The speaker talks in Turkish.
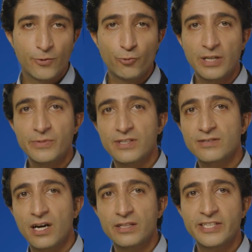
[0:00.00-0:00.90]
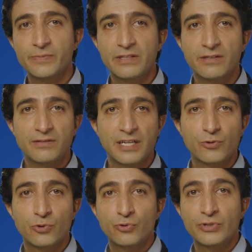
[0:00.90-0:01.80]
Ülkemizde sağlık hizmetleri
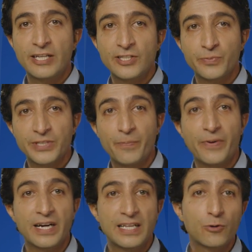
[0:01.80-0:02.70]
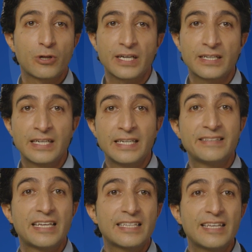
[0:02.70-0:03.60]
sektörünün gelişimine paralel olarak
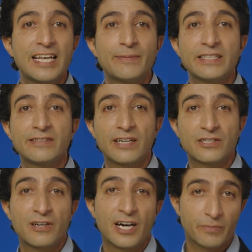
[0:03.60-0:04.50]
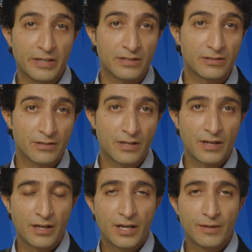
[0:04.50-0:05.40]
nitelikli eleman ihtiyacı da artmaktadır.
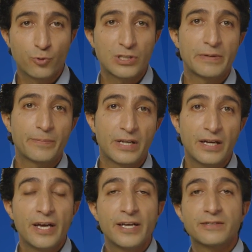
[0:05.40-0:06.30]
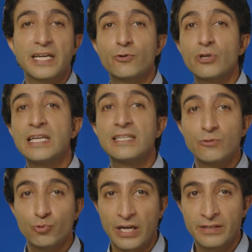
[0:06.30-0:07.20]
Bu sebeple sektöre
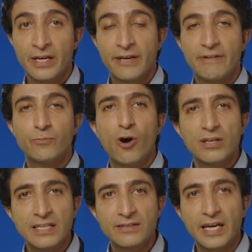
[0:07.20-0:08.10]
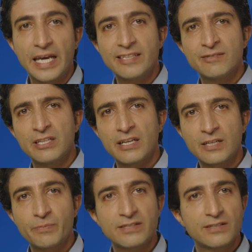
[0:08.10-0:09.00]
ilgi duyan ve bu alanda eğitim
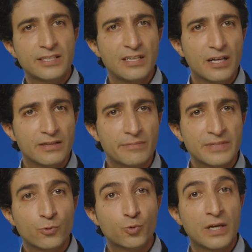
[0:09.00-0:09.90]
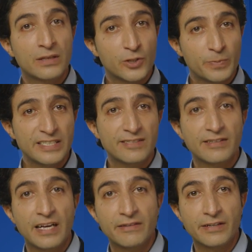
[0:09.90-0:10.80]
alarak mesleki anlamda uzmanlaşmak
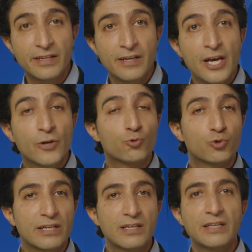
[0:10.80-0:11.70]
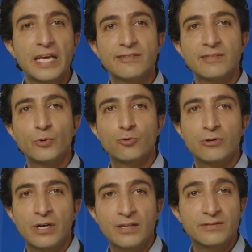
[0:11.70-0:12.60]
isteyenlere uzaktan eğitim
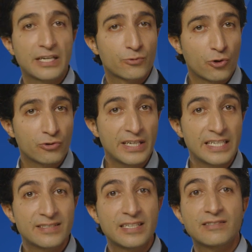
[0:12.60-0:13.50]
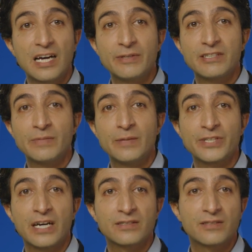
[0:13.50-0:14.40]
yoluyla sektörde istihdam edilme
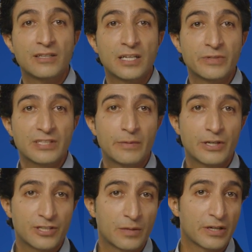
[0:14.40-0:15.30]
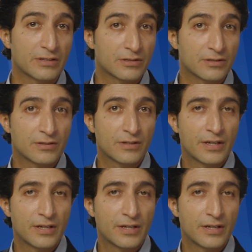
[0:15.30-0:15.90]
imkanı sağlanması amaçlanmaktadır